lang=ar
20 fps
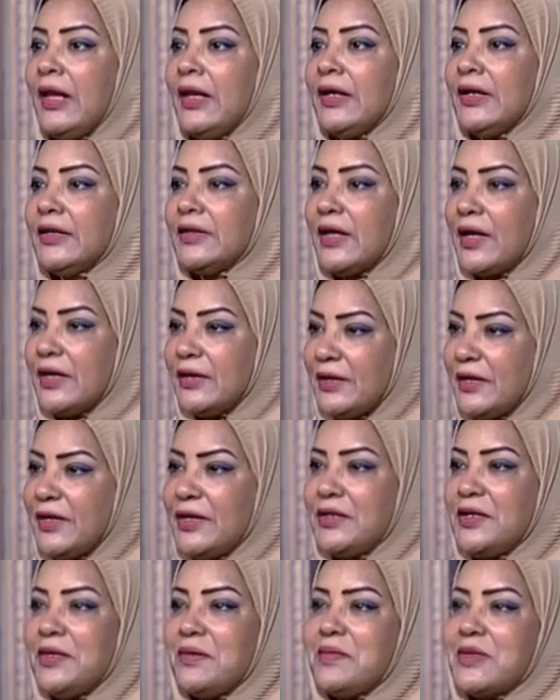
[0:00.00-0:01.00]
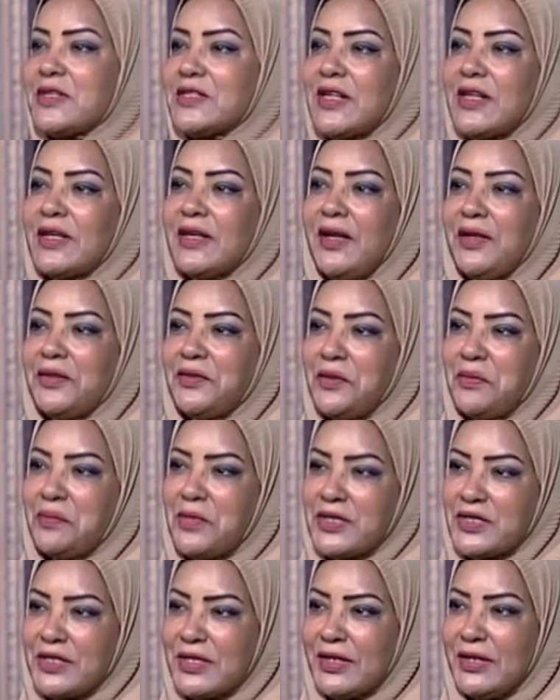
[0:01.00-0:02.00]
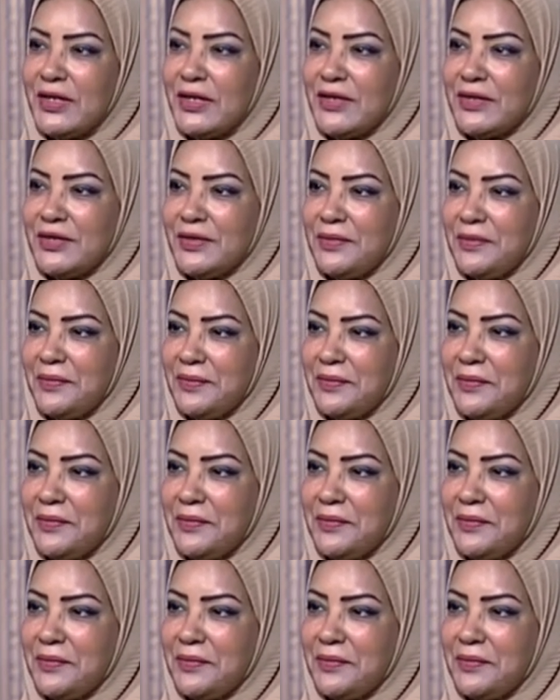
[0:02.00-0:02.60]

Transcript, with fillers: لتهدئه المزاج عند المصري القديم